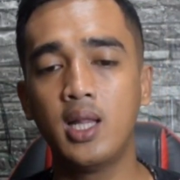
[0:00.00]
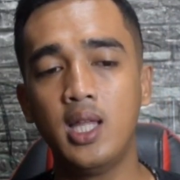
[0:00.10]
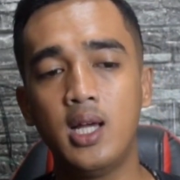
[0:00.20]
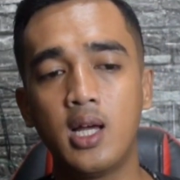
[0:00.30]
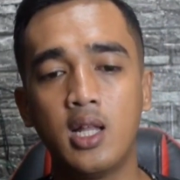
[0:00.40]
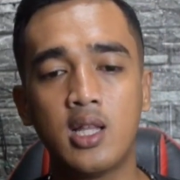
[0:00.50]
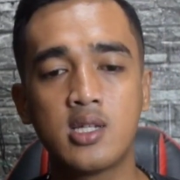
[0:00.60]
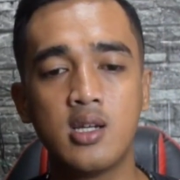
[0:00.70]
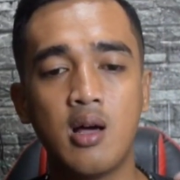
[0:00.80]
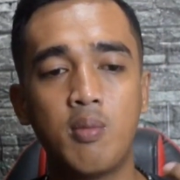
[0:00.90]
ketika kita
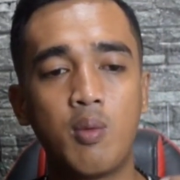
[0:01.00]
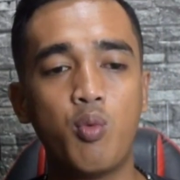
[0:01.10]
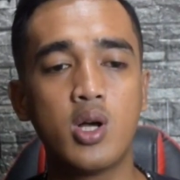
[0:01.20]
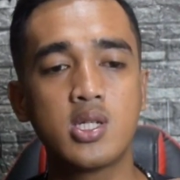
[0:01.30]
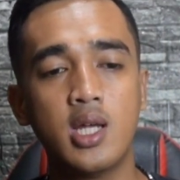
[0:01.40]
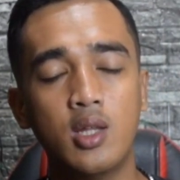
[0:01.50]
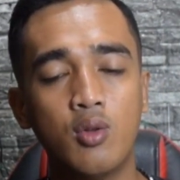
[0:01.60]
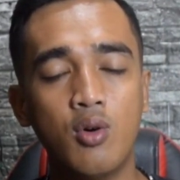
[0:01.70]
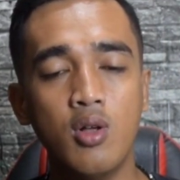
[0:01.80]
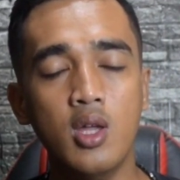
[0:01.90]
sedang berpuasa
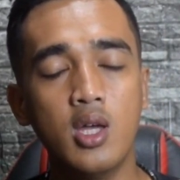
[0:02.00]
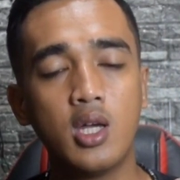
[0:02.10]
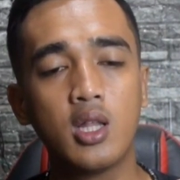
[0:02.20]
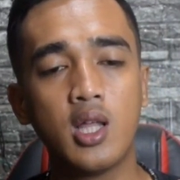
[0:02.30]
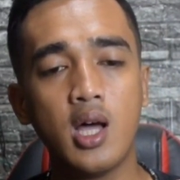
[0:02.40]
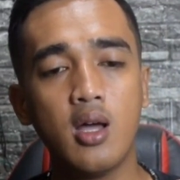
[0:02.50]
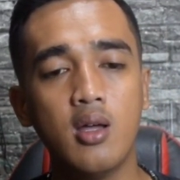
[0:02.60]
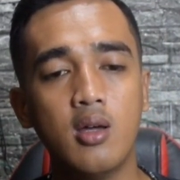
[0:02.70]
itu kita